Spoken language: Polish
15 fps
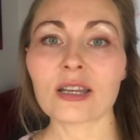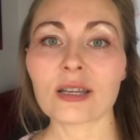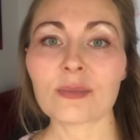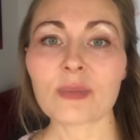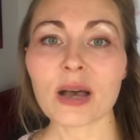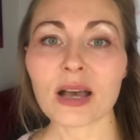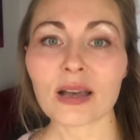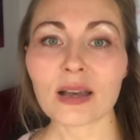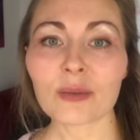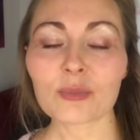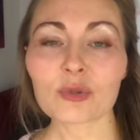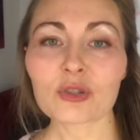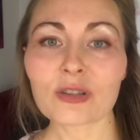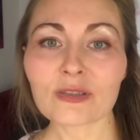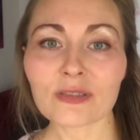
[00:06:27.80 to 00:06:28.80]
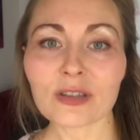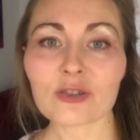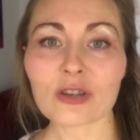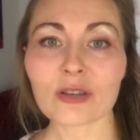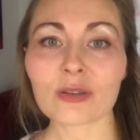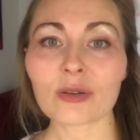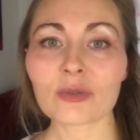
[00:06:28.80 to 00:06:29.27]
ma na
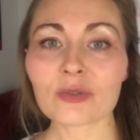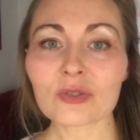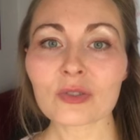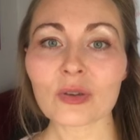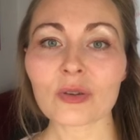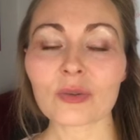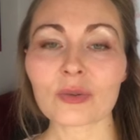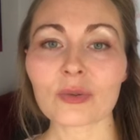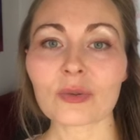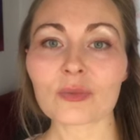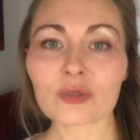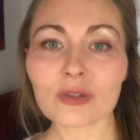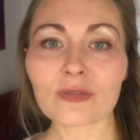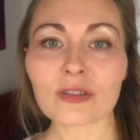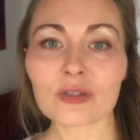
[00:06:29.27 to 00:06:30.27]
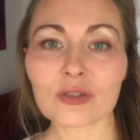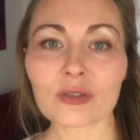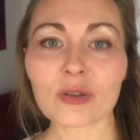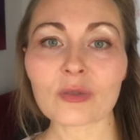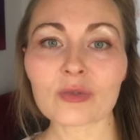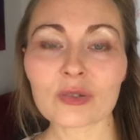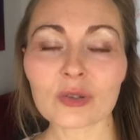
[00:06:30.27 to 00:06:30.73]
przeważającą,
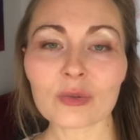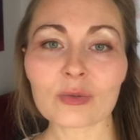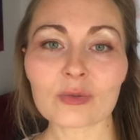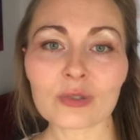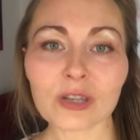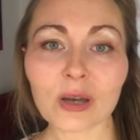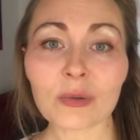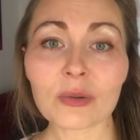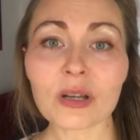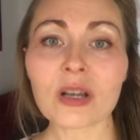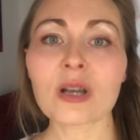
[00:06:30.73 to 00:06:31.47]
przeważający udział,